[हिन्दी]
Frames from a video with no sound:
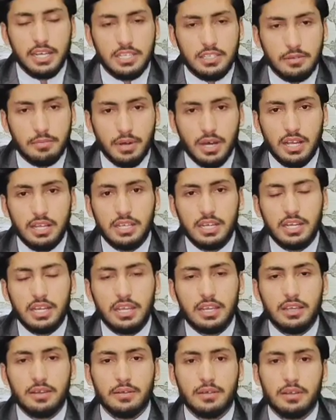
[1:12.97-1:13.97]
का इस्तेमाल
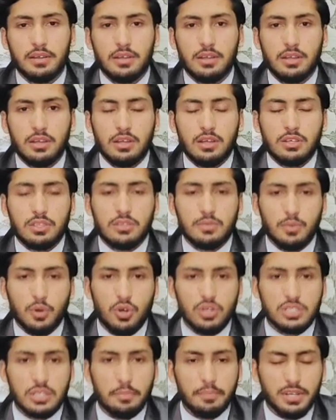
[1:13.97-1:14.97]
करें
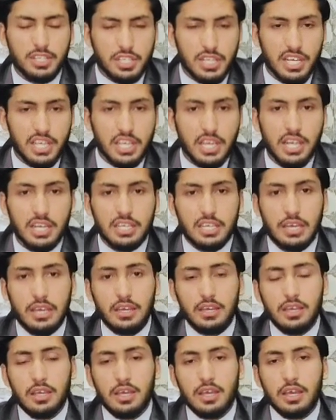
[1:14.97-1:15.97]
स्मोक से बचने के
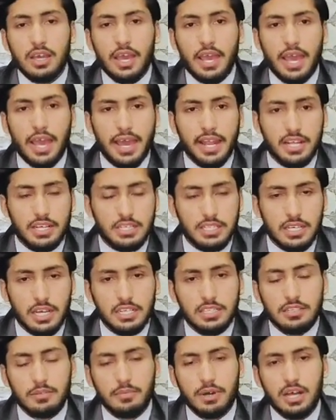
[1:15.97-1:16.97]
लिए एनक्स
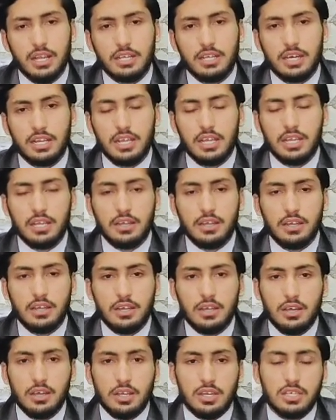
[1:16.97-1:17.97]
का इस्तेमाल करें
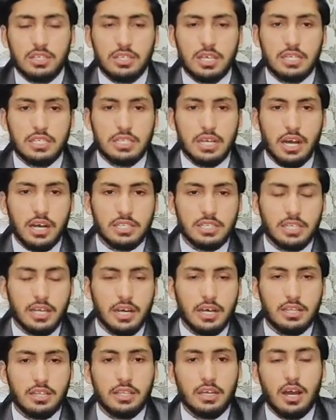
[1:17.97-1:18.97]
इसके साथ
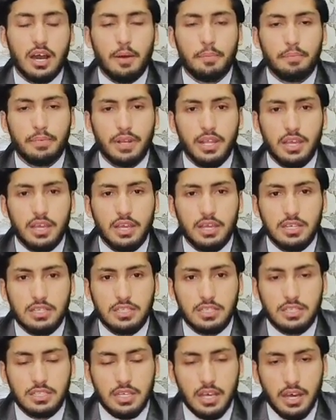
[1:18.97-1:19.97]
साथ अपने
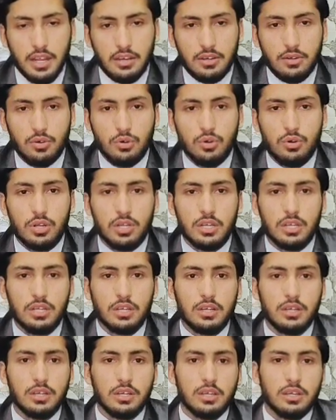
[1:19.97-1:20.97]
सर और
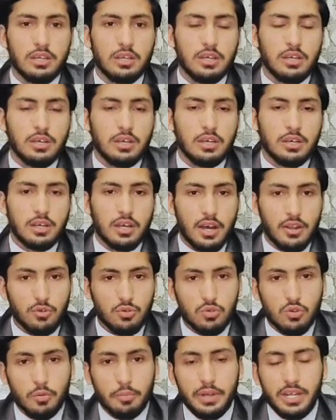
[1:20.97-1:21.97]

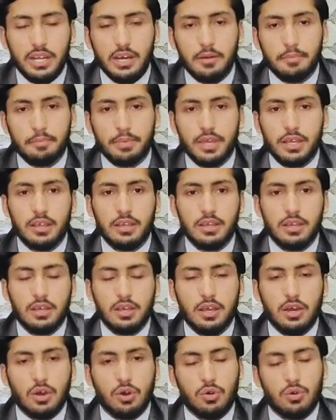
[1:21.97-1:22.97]
कानों को भी डांपें
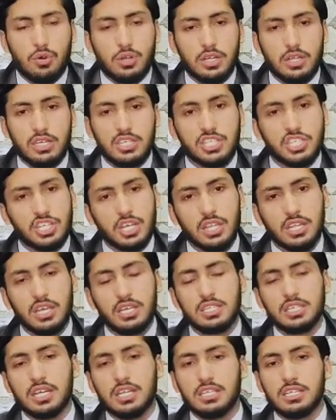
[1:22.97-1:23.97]
और इस
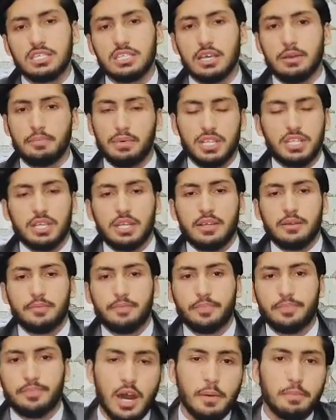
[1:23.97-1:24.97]
शदीद सर्दी से बचें
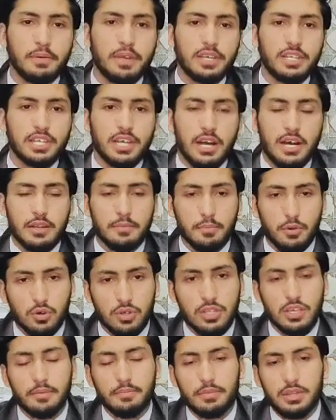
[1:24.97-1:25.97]
आपकी जान
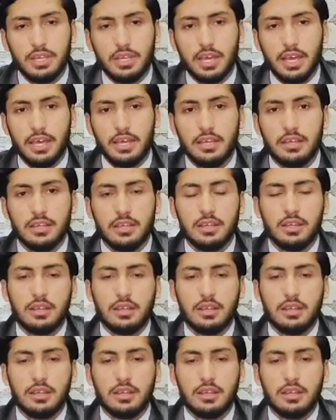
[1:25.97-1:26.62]
बहुत कीमती है